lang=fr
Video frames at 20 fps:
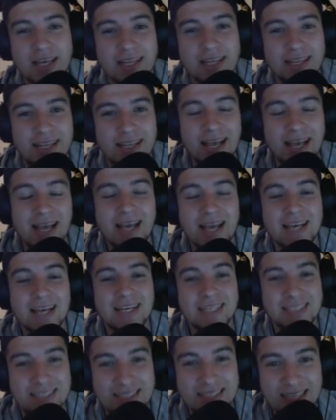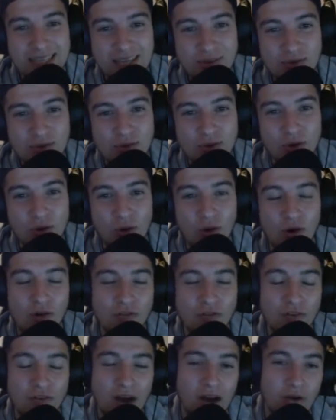des
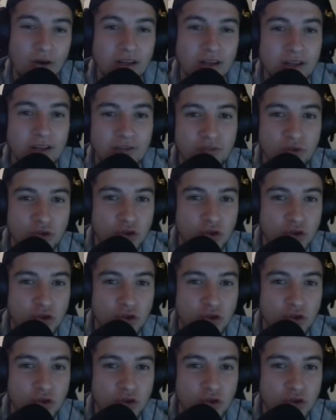zénutrophes Alors en effet,